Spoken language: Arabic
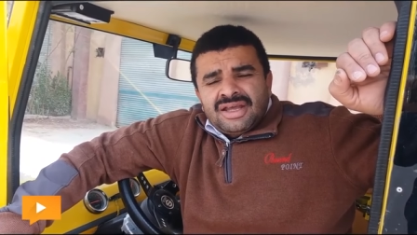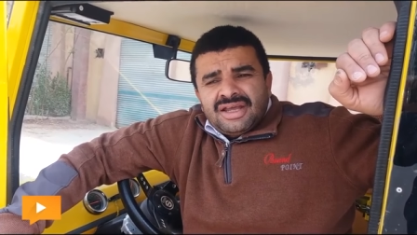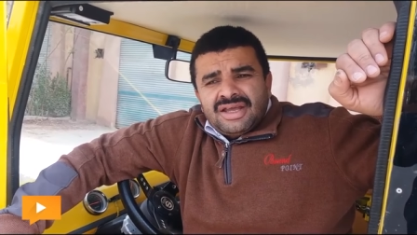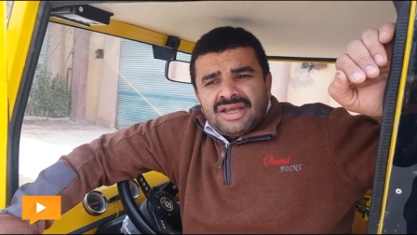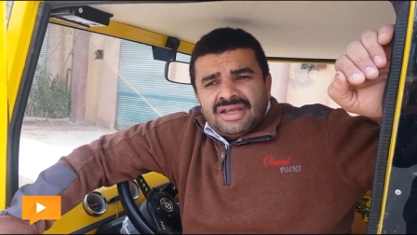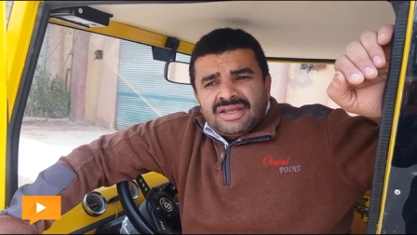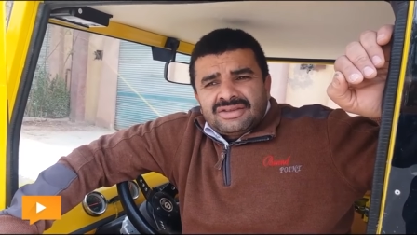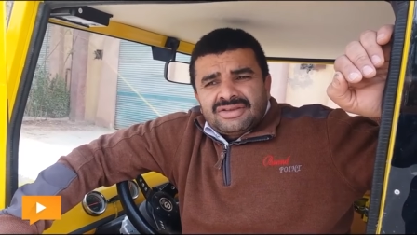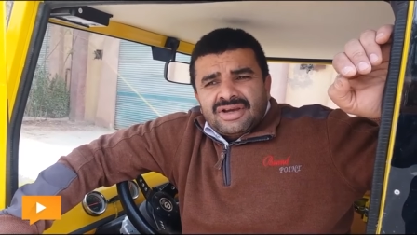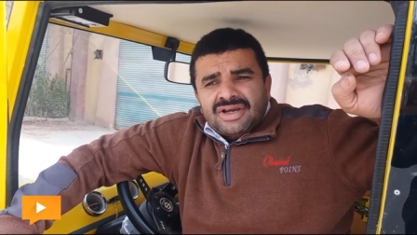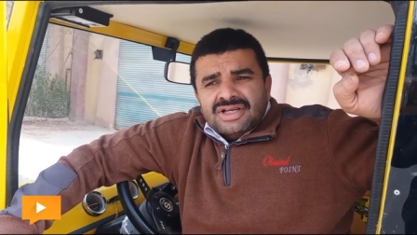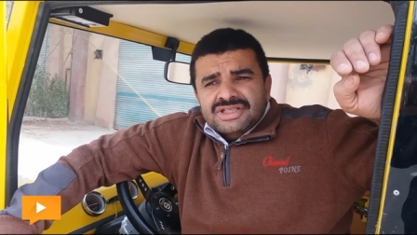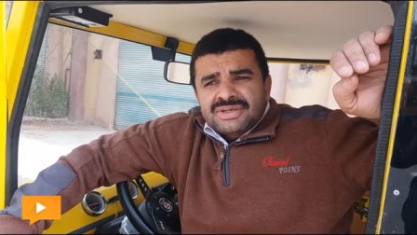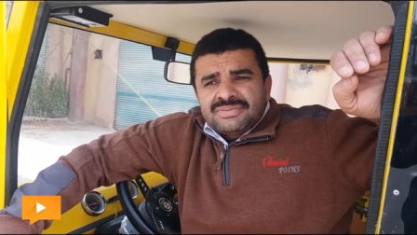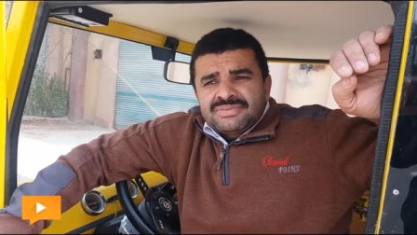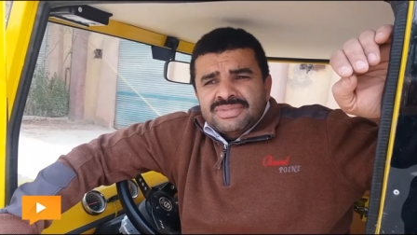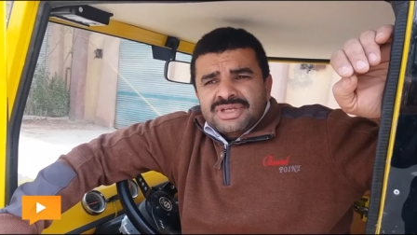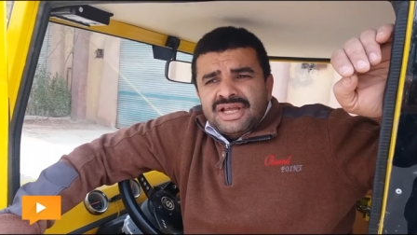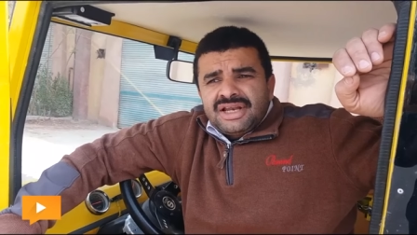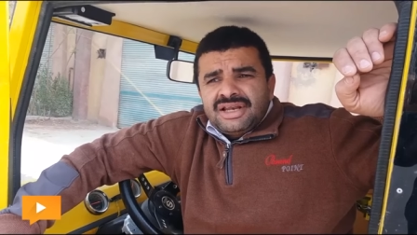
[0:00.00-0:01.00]
الطاقه
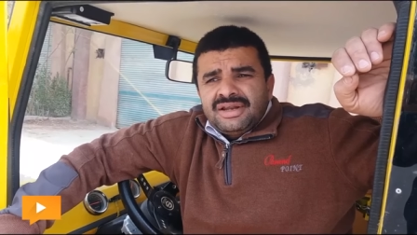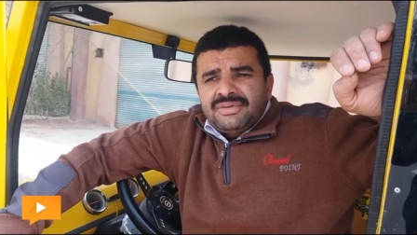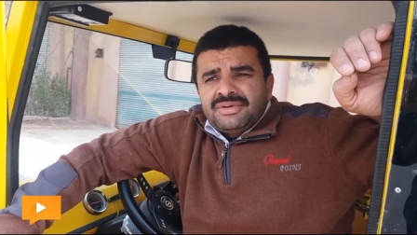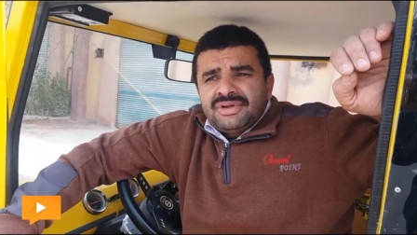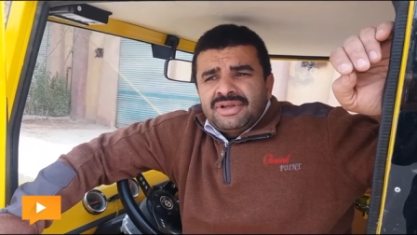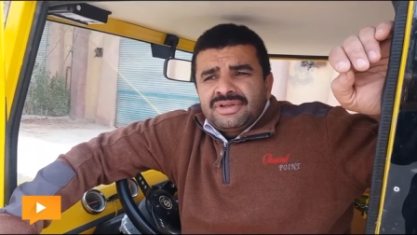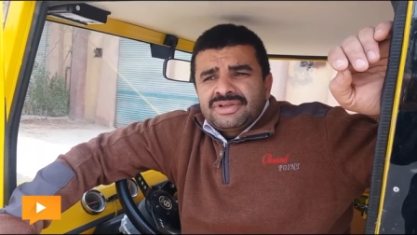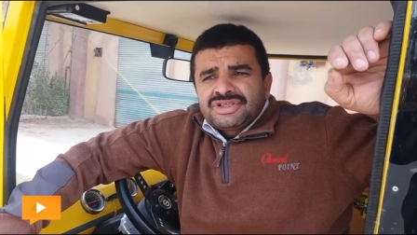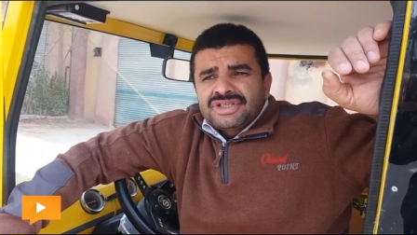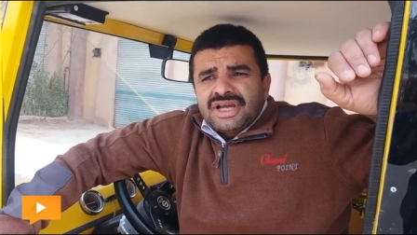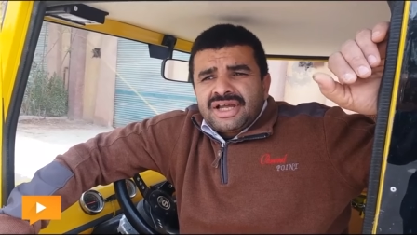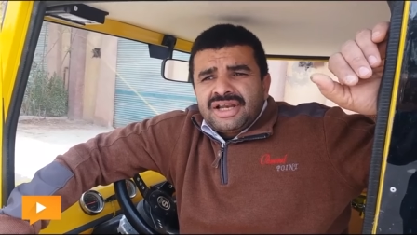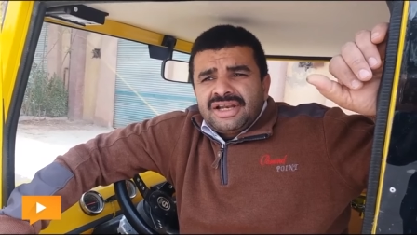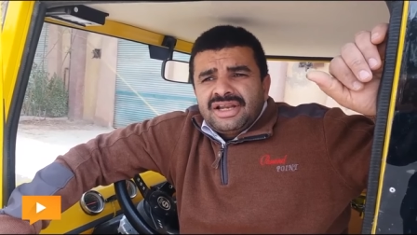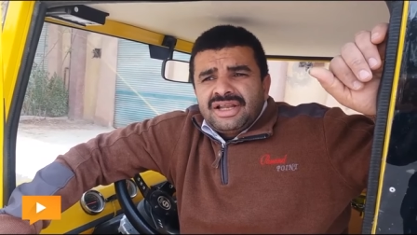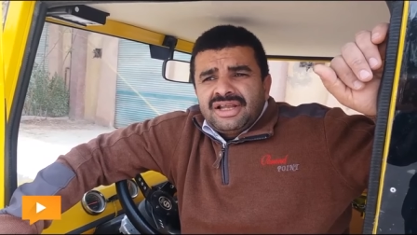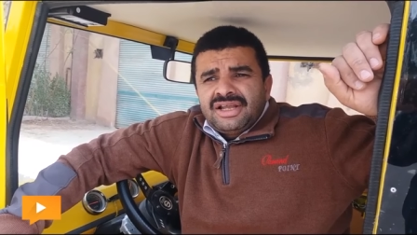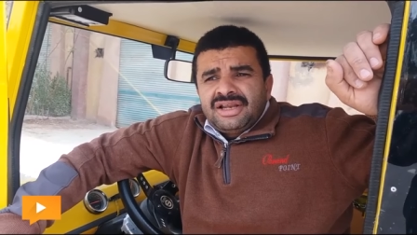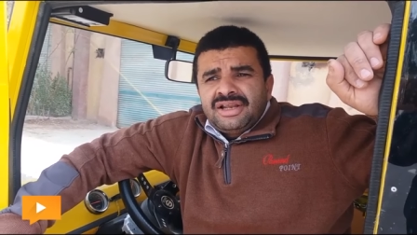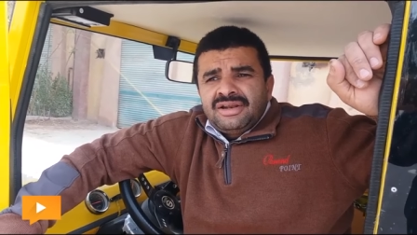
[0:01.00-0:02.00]
الشمسيه اللي بتشتغل
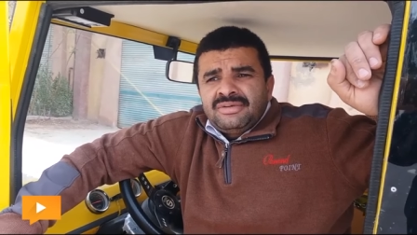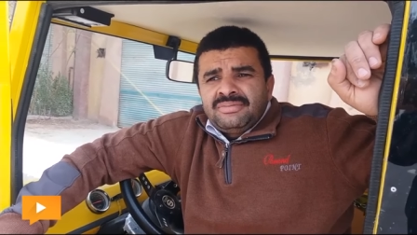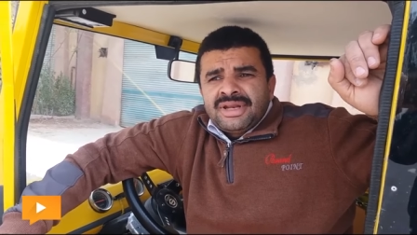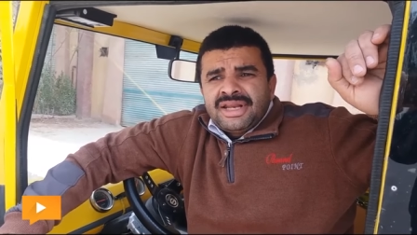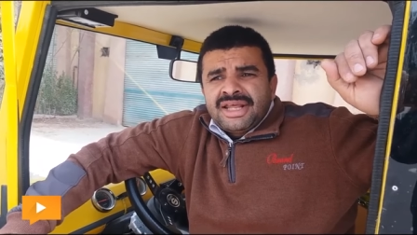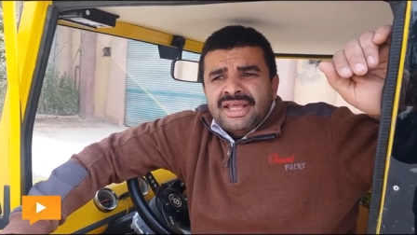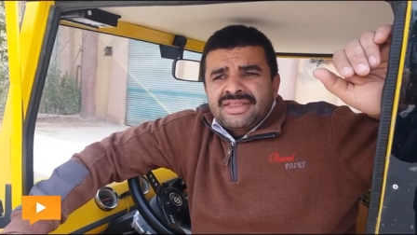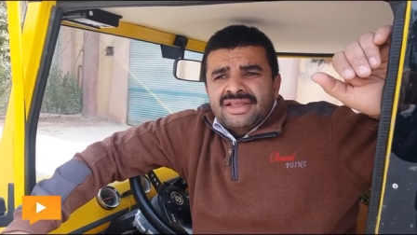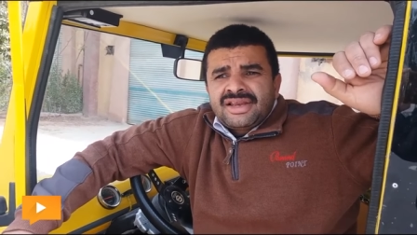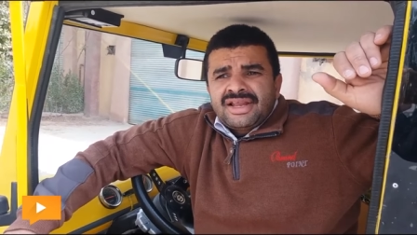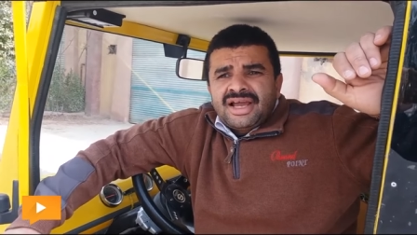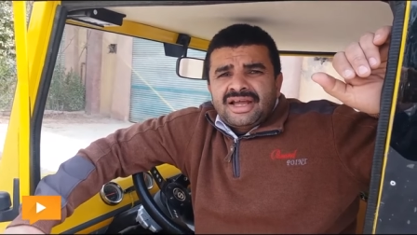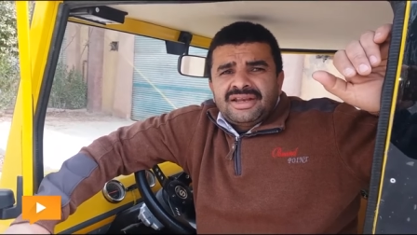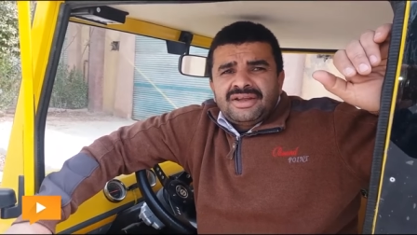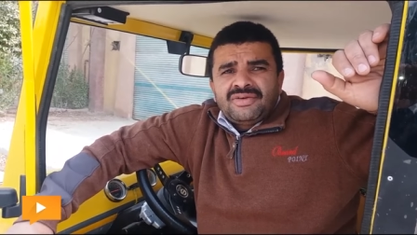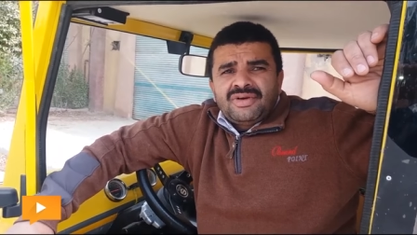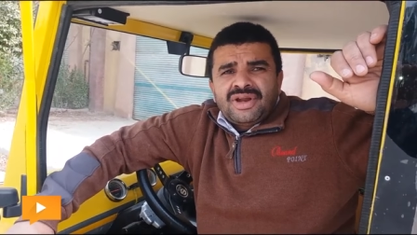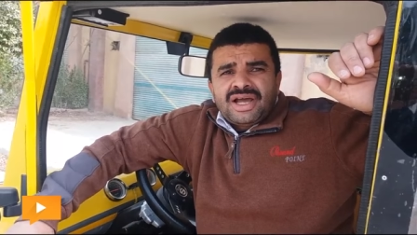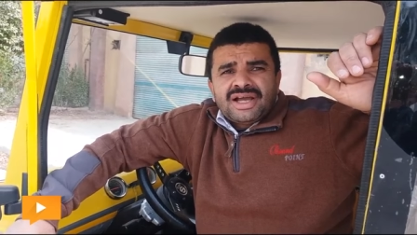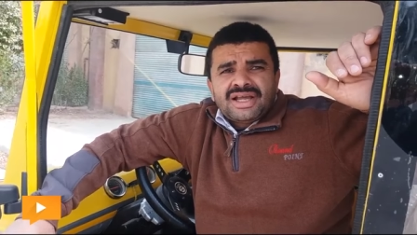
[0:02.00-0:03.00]
للمنازل
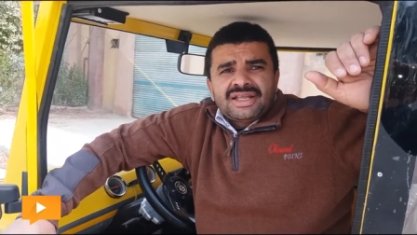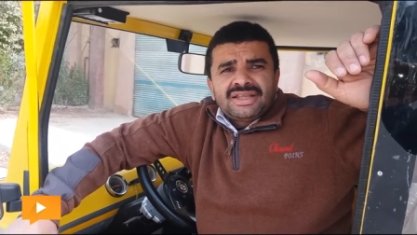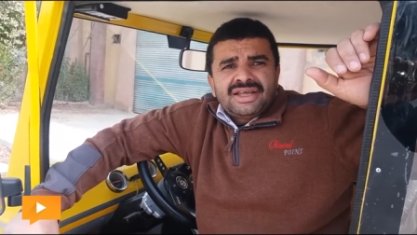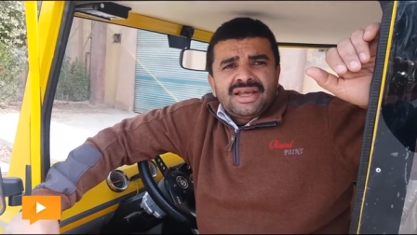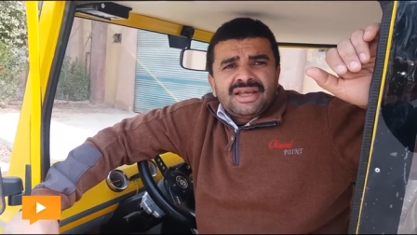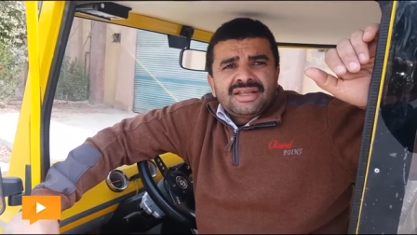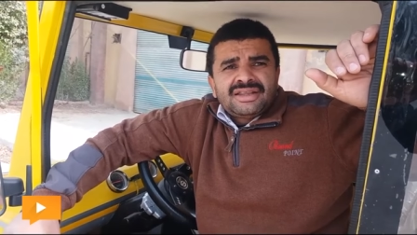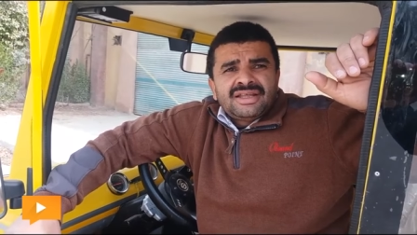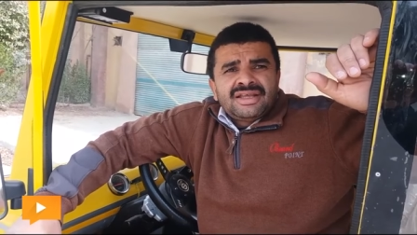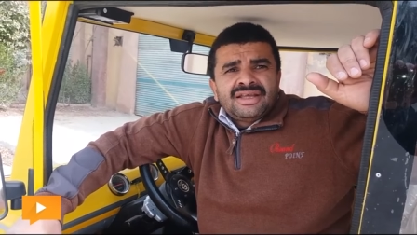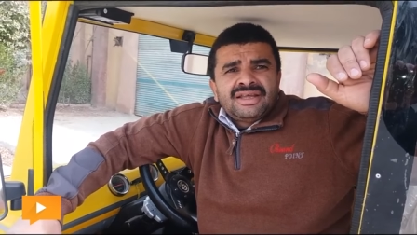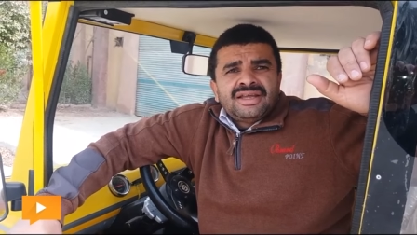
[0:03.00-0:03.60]
يعني والحاجات ديت